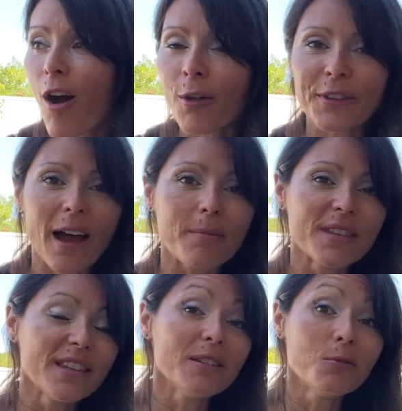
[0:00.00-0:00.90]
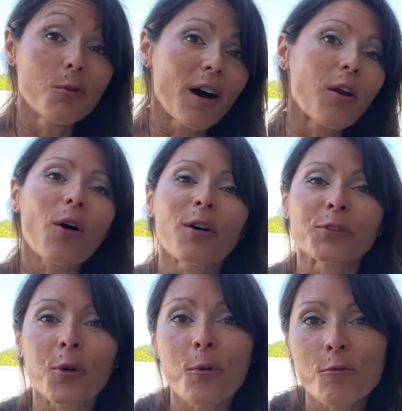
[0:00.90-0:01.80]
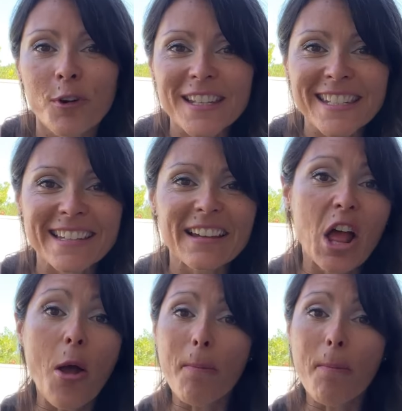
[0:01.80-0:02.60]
entre amis ou alors entre voisins.